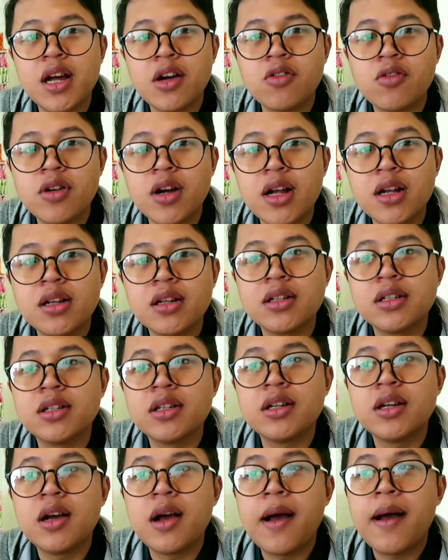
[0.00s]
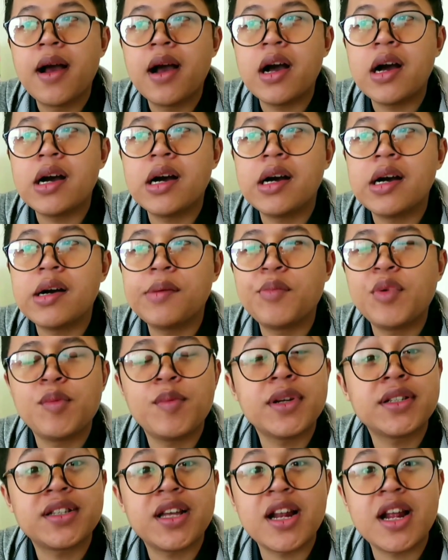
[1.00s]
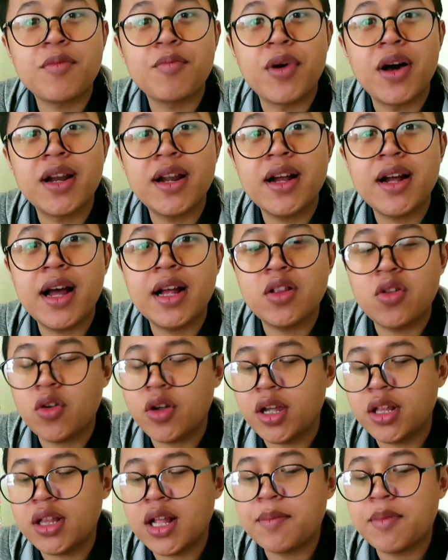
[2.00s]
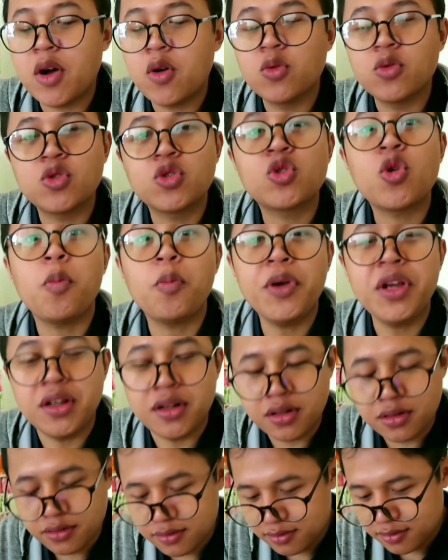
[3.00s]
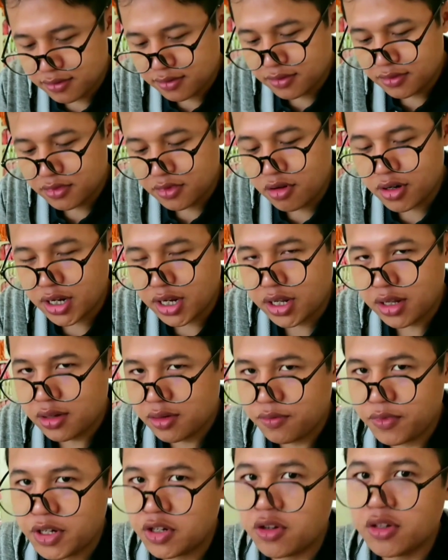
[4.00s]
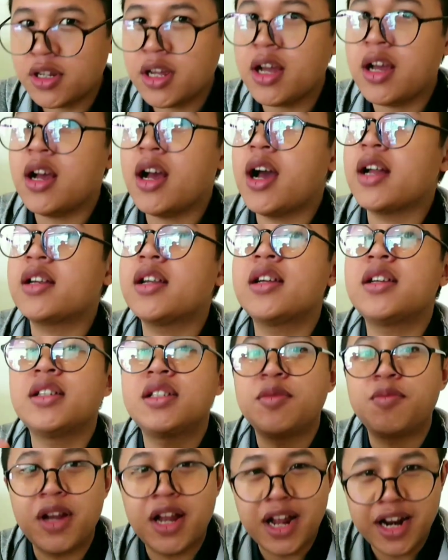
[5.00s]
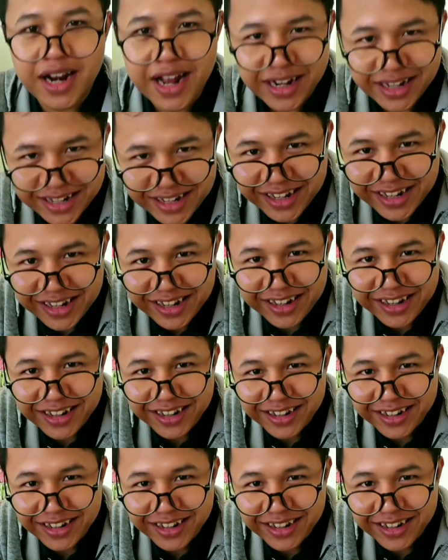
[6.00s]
saja lakukan uh, pemesanan barang atau kita mau shopping. Oke, okay, videonya ada di sebelah